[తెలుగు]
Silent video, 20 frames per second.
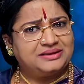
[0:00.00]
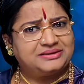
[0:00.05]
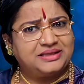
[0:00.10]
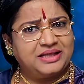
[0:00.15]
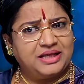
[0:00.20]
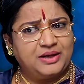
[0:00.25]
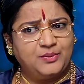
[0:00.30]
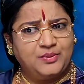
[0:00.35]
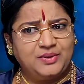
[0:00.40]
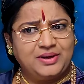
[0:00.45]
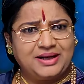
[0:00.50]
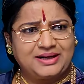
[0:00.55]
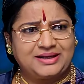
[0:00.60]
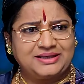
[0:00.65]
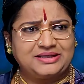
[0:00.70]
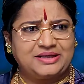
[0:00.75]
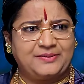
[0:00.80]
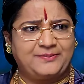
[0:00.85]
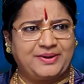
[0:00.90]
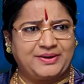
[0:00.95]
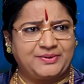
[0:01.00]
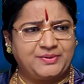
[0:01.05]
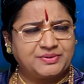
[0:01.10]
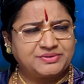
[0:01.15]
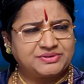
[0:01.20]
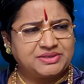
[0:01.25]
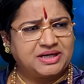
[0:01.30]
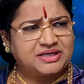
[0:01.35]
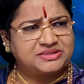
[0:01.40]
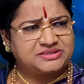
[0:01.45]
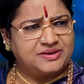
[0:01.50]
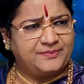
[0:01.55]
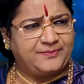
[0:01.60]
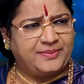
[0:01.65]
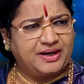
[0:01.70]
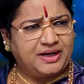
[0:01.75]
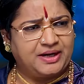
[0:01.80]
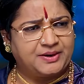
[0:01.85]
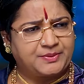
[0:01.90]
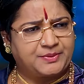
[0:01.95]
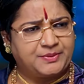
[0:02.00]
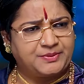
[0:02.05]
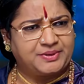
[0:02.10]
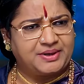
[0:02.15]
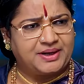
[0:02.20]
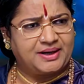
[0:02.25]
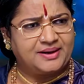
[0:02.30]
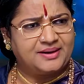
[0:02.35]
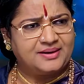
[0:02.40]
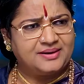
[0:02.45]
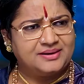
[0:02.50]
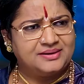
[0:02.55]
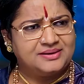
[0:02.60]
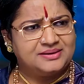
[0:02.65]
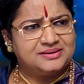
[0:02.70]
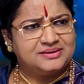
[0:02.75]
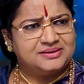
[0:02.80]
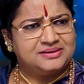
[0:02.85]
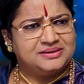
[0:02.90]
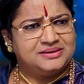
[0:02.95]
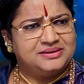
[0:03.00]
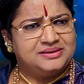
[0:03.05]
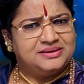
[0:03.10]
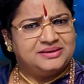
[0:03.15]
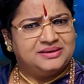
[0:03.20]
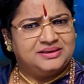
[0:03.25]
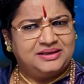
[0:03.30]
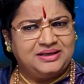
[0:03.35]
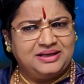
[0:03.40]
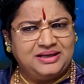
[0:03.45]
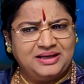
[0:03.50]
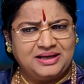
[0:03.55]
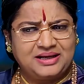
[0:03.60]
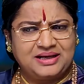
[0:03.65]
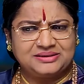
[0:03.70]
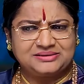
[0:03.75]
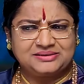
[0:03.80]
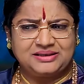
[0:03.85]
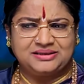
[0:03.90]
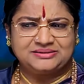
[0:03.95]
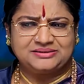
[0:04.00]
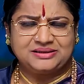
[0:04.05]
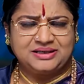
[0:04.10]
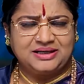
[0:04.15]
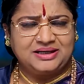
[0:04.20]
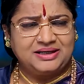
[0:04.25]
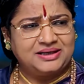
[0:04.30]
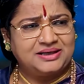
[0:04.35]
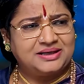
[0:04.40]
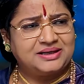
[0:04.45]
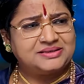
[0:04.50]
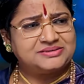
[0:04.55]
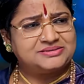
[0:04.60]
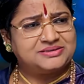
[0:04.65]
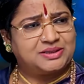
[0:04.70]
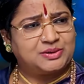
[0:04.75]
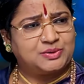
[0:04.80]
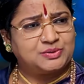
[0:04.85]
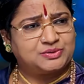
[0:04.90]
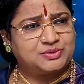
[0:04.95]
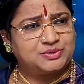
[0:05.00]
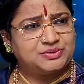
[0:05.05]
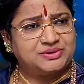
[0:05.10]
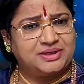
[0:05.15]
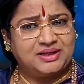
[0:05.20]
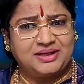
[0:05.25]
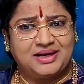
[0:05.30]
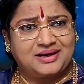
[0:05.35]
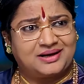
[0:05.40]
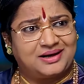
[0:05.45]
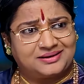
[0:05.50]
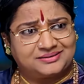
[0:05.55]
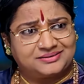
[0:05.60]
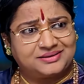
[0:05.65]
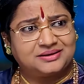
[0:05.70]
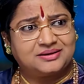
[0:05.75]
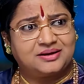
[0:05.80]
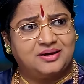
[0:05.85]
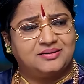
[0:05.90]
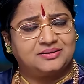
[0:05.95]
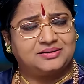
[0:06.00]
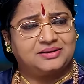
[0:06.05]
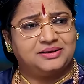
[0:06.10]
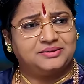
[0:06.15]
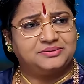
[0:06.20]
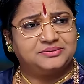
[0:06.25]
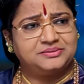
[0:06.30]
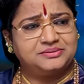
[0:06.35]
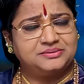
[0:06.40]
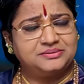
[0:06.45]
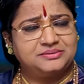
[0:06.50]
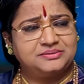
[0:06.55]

ఆ దేవుడు నాకు ఏదైనా పరోక్షంగా చెప్పాలనుకుంటున్నాడా లేక కాకతాళీయంగా జరుగుతుందా అర్థం కావడం లేదు